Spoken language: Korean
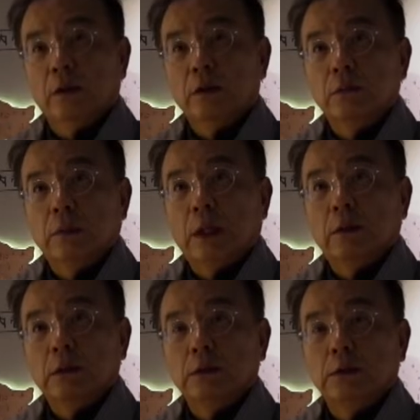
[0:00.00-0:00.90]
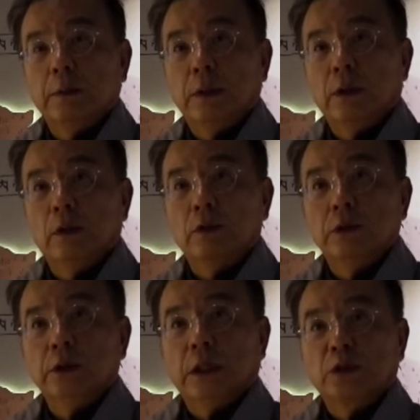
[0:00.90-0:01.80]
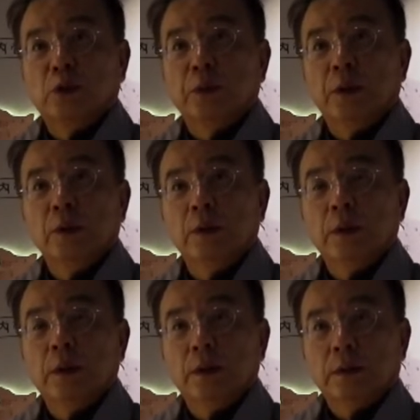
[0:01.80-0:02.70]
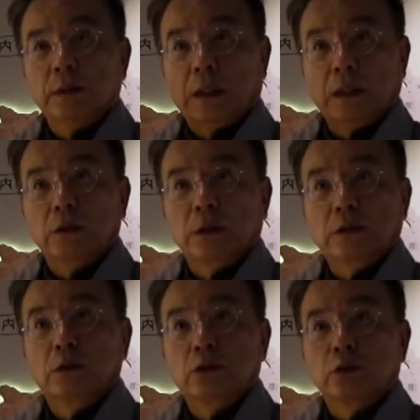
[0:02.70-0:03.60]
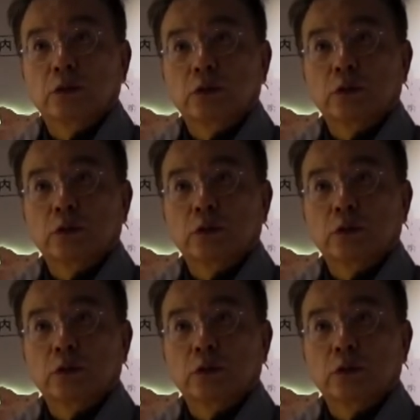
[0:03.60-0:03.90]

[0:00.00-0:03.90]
어느 마을 집안의 어른이 나서면 따라서 나설 수